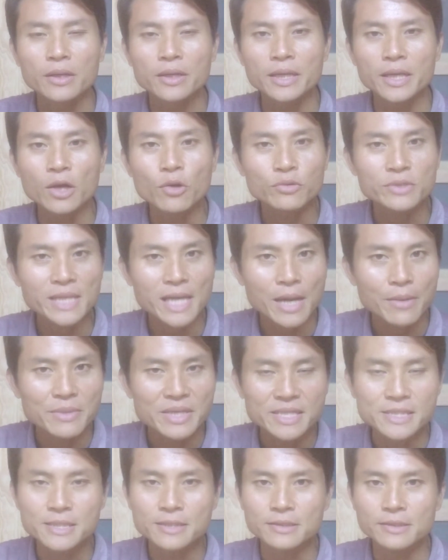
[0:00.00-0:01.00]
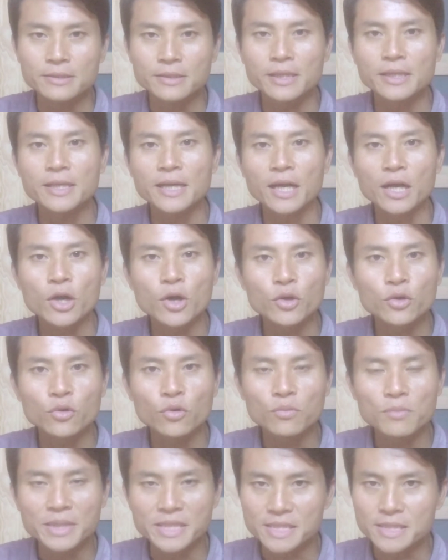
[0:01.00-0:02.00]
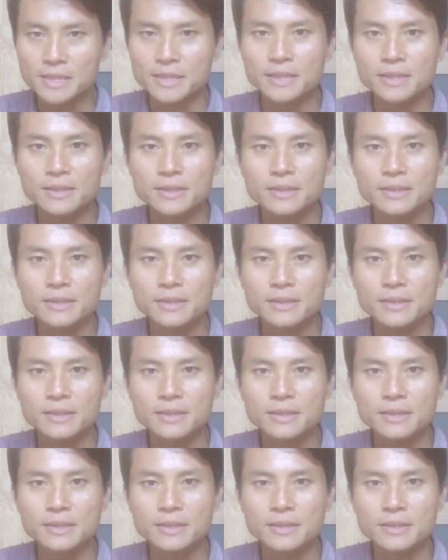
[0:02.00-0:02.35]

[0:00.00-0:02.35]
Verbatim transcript: Cái ông cha bị xử thì thằng con cũng bị xử.